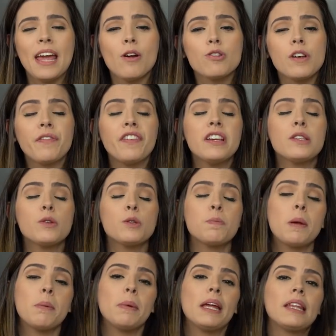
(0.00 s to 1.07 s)
Eu já fiz o
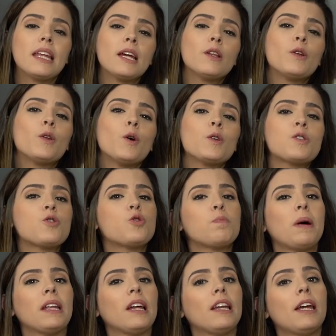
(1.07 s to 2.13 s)
experimentando doces de
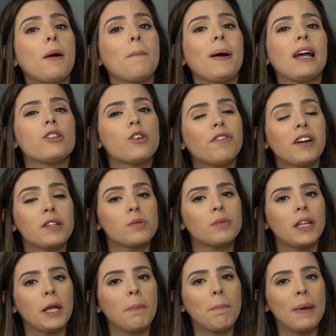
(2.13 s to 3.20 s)
padaria, mas já faz um
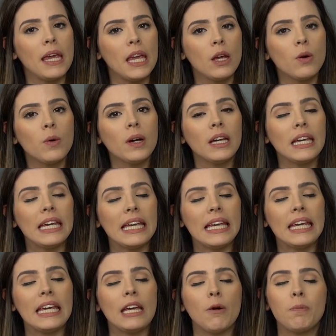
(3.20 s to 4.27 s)
tempinho.
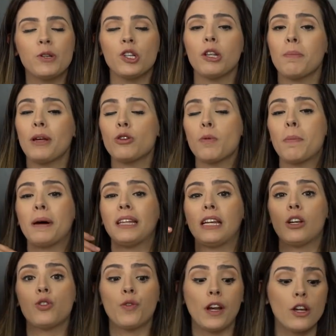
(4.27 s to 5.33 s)
E eu pedi também de uma
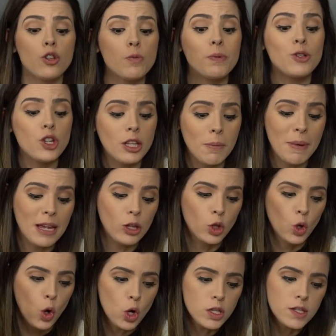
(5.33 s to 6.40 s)
padaria diferente e pedi também
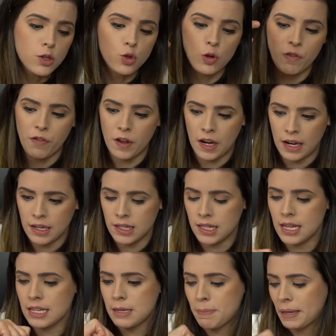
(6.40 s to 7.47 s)
doces
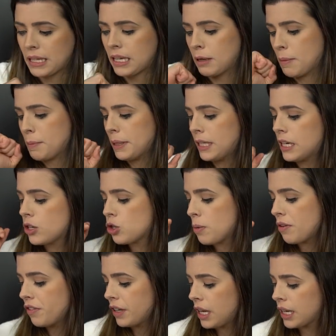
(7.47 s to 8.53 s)
diferentes dessa padaria. Uma padaria que
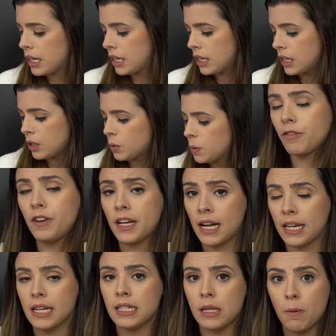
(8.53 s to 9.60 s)
chama Vila Grano, fica
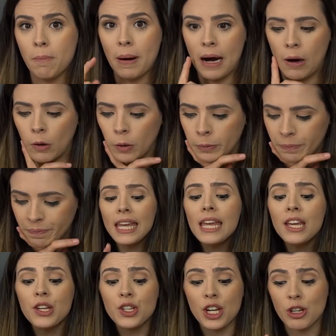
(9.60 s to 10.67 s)
aqui em São Paulo.
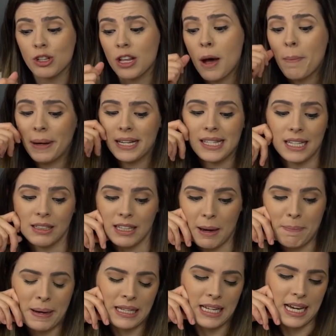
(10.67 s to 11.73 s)
E, gente, tava pensando que
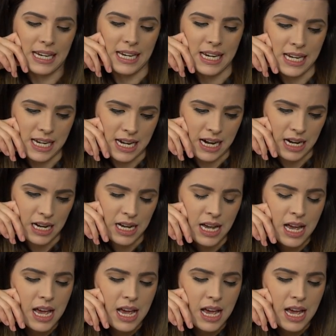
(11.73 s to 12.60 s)
a padaria